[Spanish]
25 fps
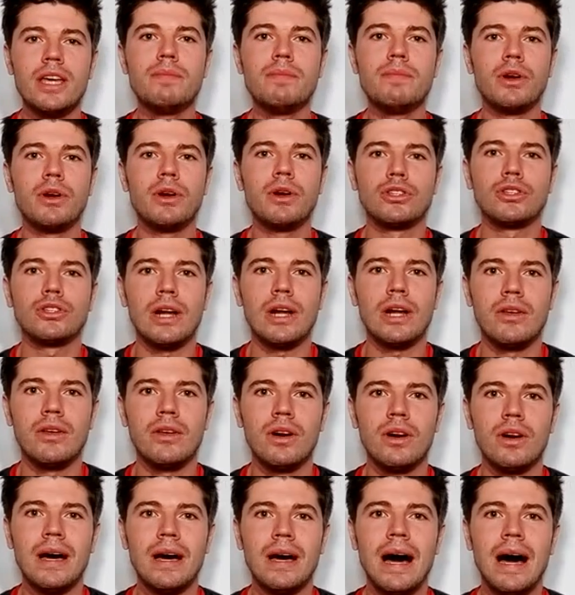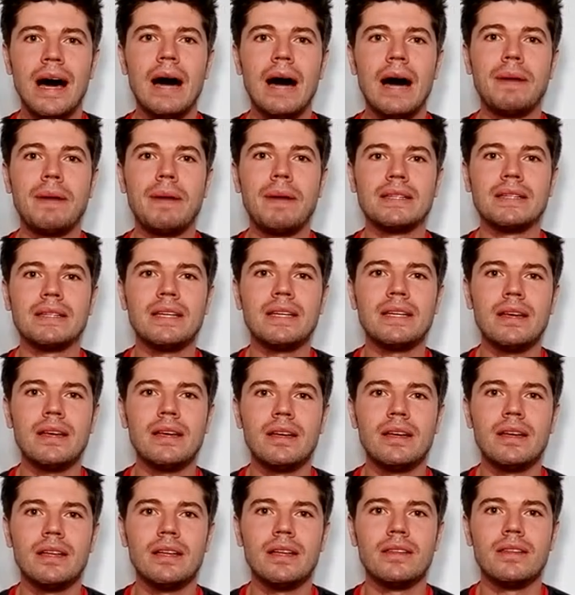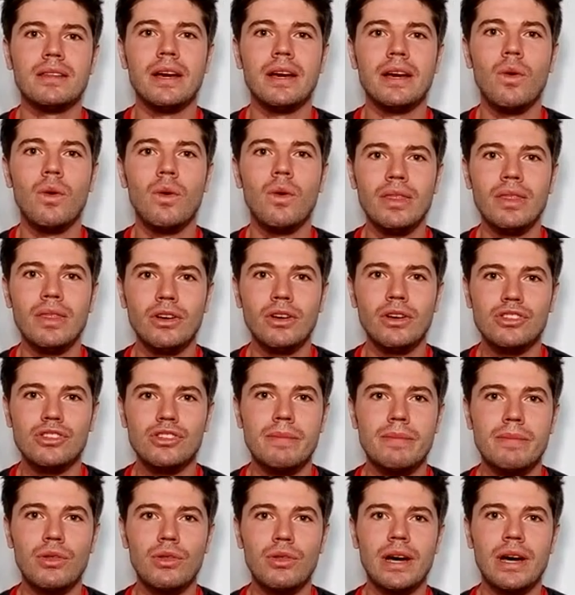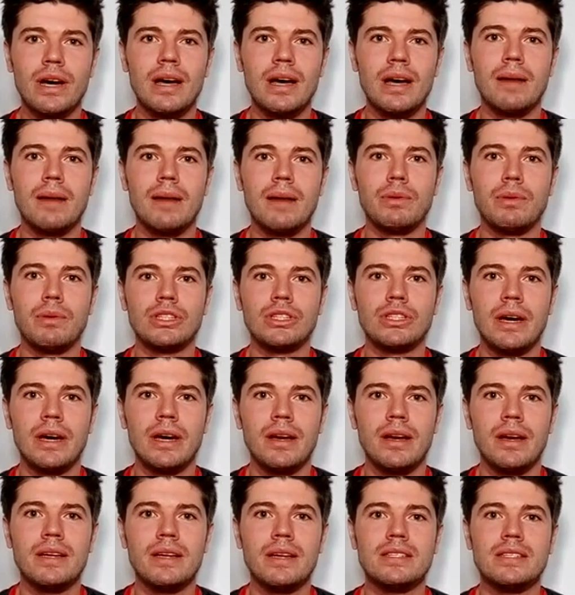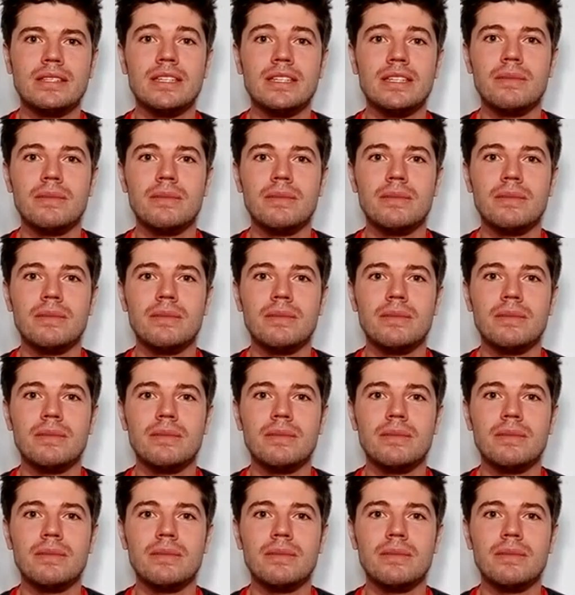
Y por otro lado, ¿a partir de cuándo se podrá apostar?